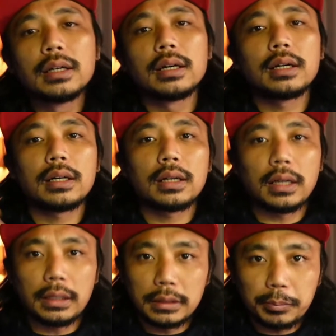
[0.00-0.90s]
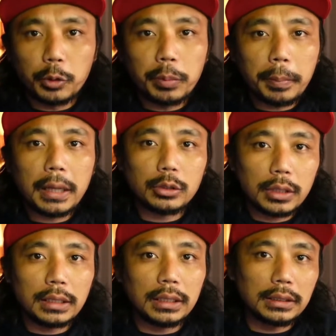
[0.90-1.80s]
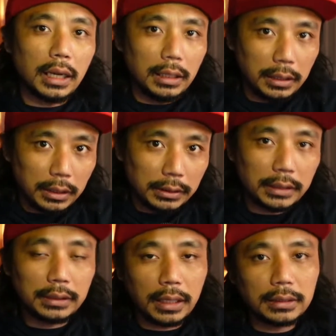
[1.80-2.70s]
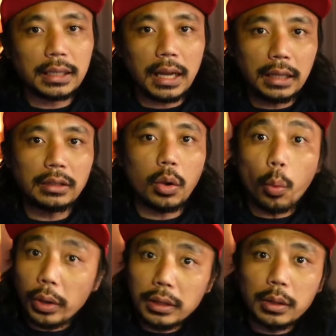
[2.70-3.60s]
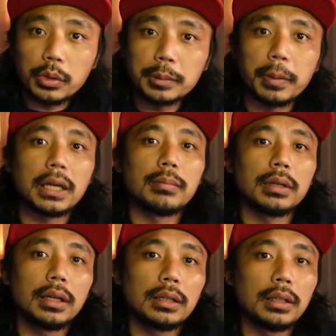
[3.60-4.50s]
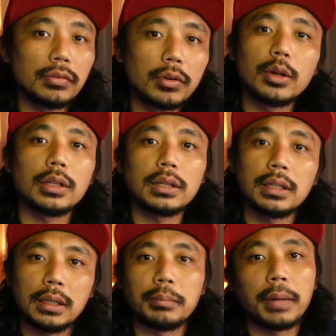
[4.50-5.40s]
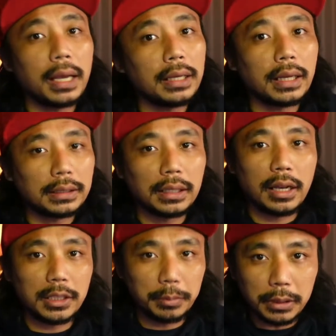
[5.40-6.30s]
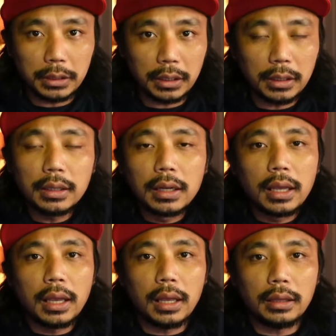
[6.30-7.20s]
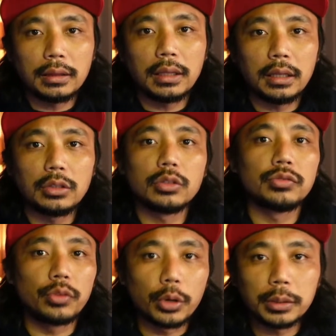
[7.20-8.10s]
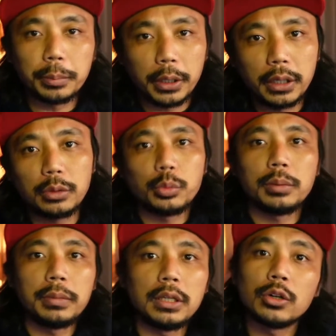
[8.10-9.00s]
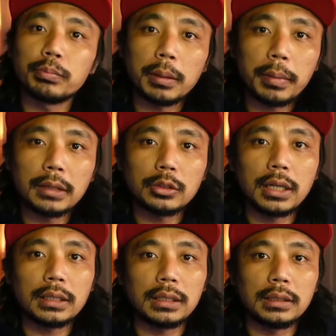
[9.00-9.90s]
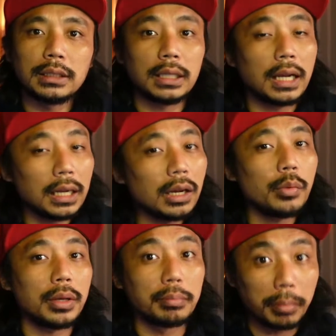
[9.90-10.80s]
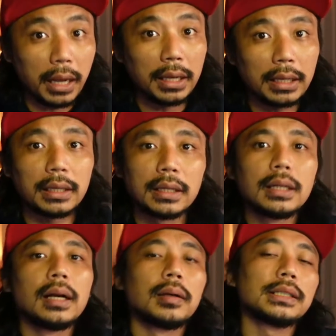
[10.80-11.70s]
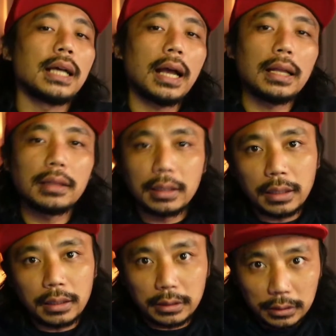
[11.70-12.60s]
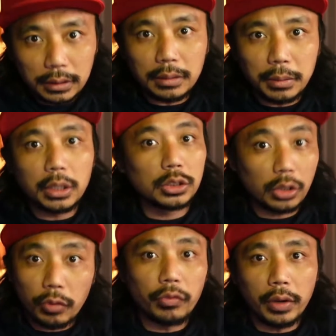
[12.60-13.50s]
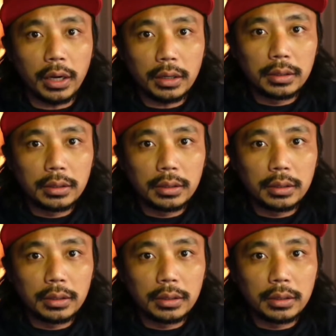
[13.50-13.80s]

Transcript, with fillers: uh, is kung paano natin siya i-set sa ating Windows para maging default na mic at saka speaker. And then yung fourth part will be kung paano natin siya gagawing mic sa ating uh, streaming software.